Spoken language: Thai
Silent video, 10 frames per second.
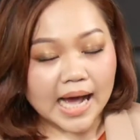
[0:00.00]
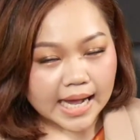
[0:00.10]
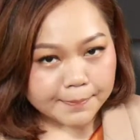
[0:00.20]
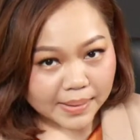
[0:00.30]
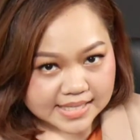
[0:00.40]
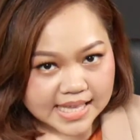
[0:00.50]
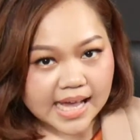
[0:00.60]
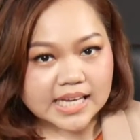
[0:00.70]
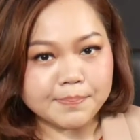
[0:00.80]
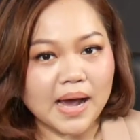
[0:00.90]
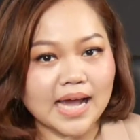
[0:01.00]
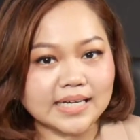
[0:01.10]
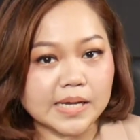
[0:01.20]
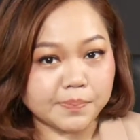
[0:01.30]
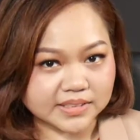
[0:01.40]
ปัจจัยภาย
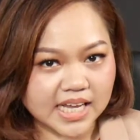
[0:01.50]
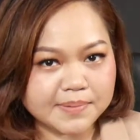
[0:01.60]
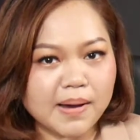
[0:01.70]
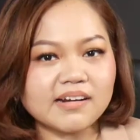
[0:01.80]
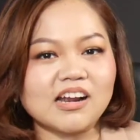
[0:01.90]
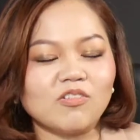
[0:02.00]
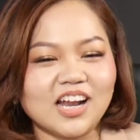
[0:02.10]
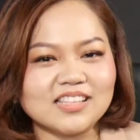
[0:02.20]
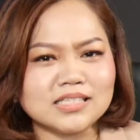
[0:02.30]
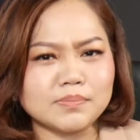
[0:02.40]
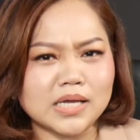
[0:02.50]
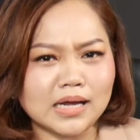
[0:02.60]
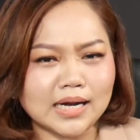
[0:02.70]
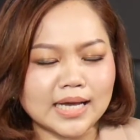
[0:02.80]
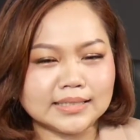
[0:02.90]
ในประเทศบ้านเรานั้นจะมีอะ
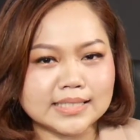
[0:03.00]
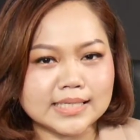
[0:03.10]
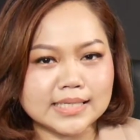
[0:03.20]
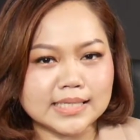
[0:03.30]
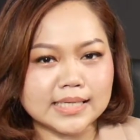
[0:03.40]
ไรที่